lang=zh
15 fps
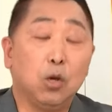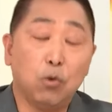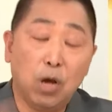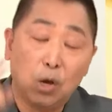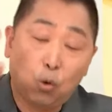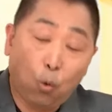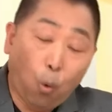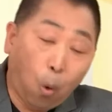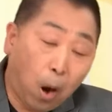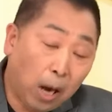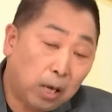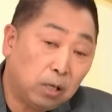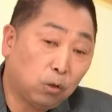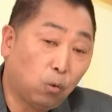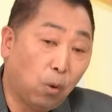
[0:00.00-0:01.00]
因为
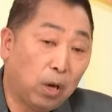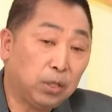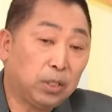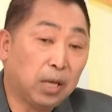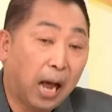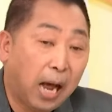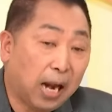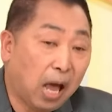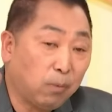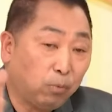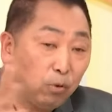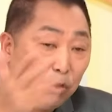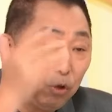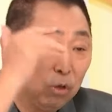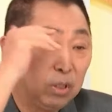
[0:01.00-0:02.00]
光光是阿拉
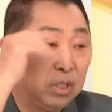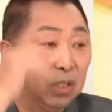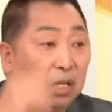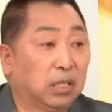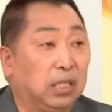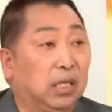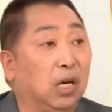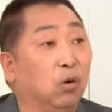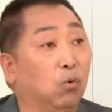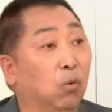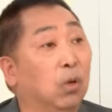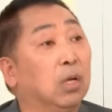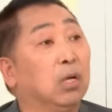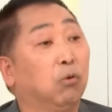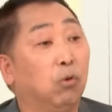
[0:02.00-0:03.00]
伯就四十几个
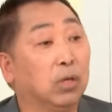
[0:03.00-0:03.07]
国